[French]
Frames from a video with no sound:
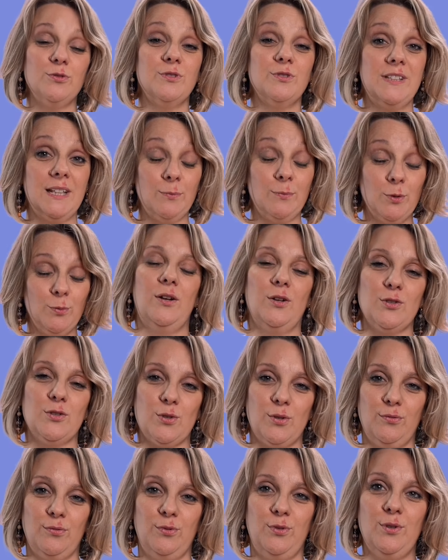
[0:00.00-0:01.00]
notamment
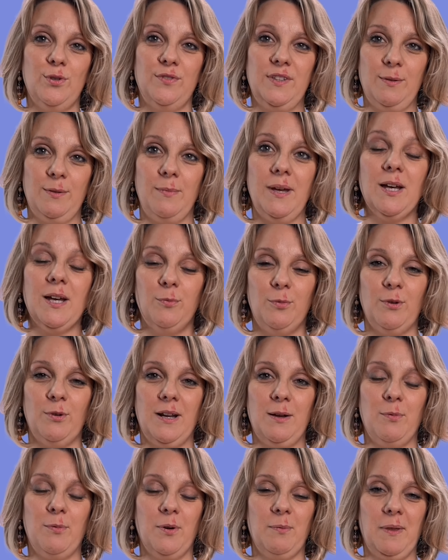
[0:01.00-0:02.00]
lorsque vous devenez mère pour
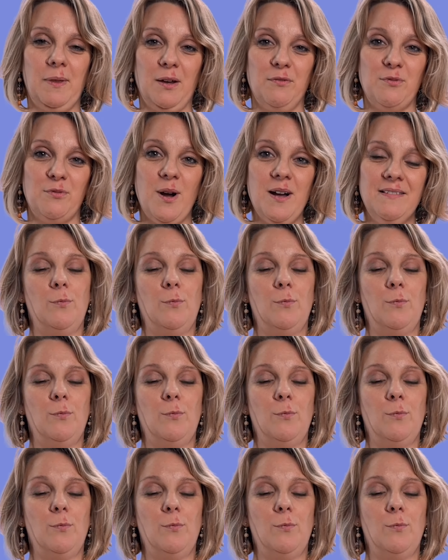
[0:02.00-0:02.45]
la première fois.